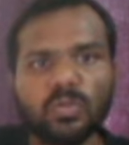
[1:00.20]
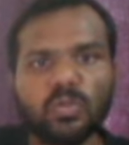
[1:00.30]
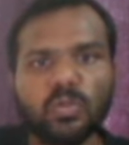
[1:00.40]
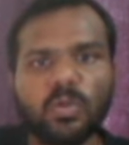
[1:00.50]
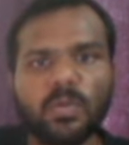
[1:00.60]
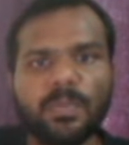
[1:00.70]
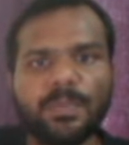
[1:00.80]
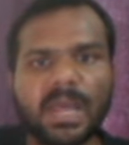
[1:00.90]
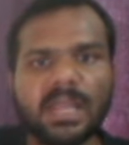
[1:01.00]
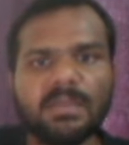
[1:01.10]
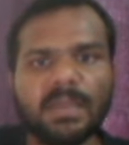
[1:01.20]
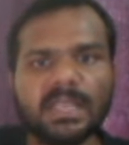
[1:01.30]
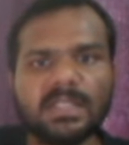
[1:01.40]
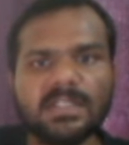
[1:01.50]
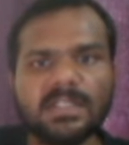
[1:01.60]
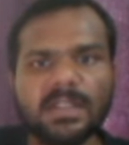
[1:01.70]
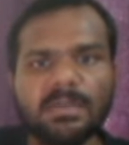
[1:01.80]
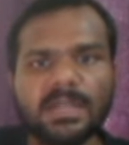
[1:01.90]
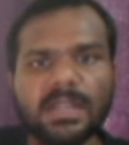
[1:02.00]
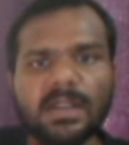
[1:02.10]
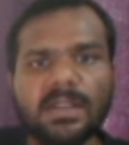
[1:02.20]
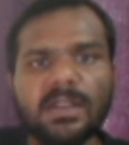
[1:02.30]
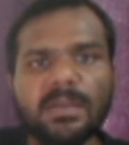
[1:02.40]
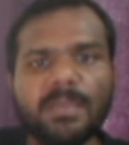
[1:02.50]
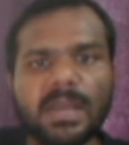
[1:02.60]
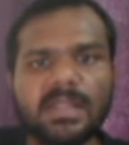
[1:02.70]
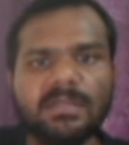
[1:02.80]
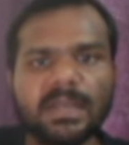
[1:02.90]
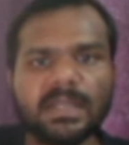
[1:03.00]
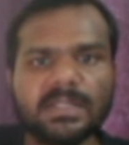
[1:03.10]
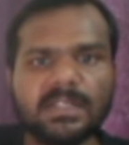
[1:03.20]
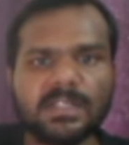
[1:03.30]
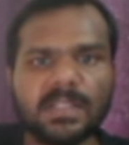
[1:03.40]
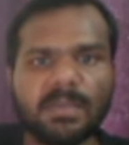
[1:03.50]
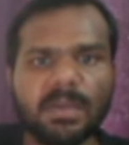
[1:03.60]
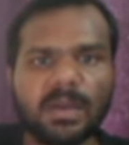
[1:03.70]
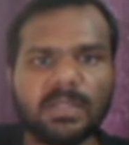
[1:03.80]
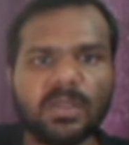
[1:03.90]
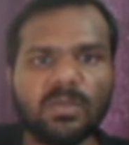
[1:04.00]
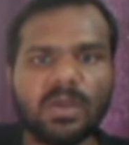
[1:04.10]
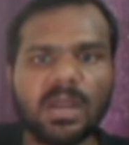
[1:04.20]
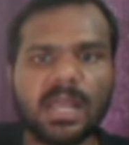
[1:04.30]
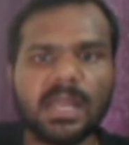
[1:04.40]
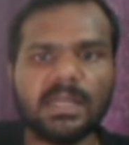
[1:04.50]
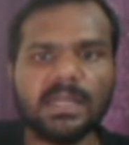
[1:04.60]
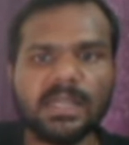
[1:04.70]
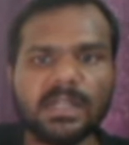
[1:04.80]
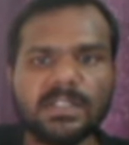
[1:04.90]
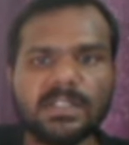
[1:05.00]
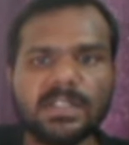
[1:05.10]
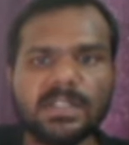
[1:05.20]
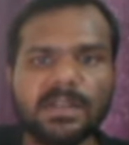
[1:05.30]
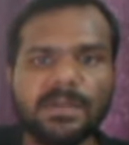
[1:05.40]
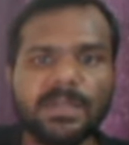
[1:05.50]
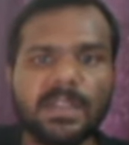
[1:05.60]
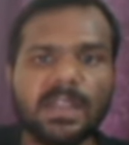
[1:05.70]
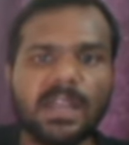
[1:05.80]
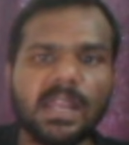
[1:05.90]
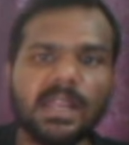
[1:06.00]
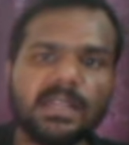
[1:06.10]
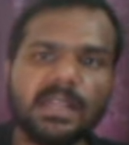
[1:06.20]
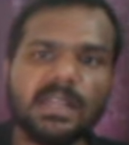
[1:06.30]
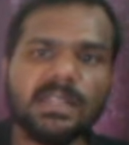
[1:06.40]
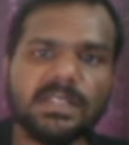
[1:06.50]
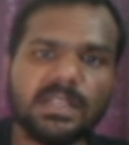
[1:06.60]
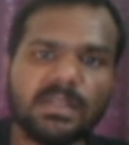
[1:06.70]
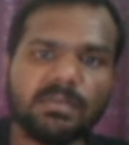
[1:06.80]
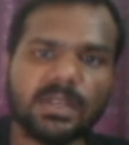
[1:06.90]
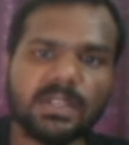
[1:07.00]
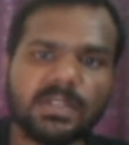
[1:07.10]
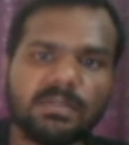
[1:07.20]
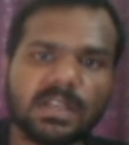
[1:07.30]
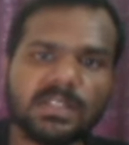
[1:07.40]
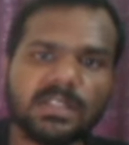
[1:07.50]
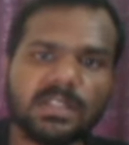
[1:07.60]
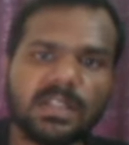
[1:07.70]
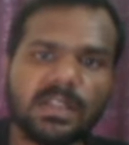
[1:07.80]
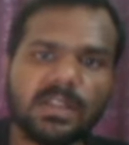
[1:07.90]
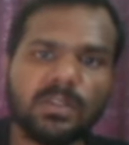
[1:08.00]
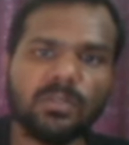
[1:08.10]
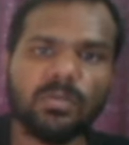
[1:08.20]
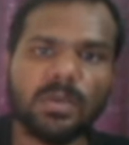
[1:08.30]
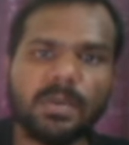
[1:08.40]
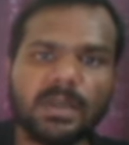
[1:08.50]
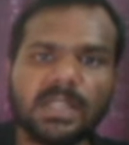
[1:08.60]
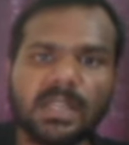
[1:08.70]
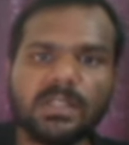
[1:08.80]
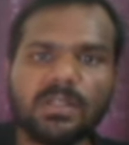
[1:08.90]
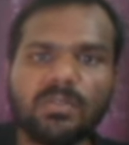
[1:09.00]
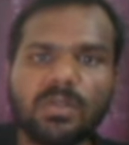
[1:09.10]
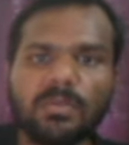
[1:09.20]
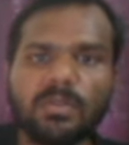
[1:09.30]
जो पहली वैकेंसीज है भैया पहली वैकेंसीज है मैं बात करूँगा इलेक्ट्रिकल इंजीनियरिंग का इलेक्ट्रिकल इंजीनियरिंग में कितनी वैकेंसीज है तो मैं बता देता हूँ आपको